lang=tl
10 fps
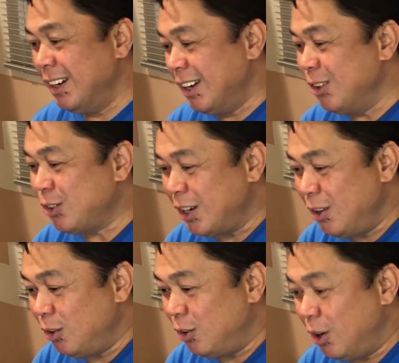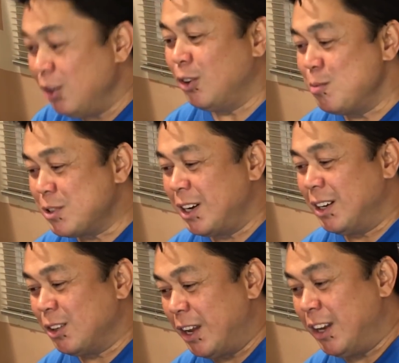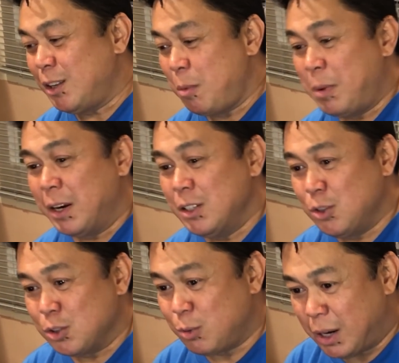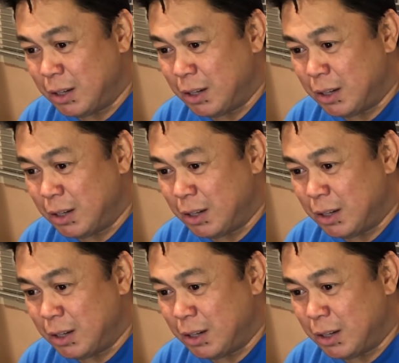eh, nung tinanong ko, ano, kamusta? Nagkikita ba ba kayo ni Joshua?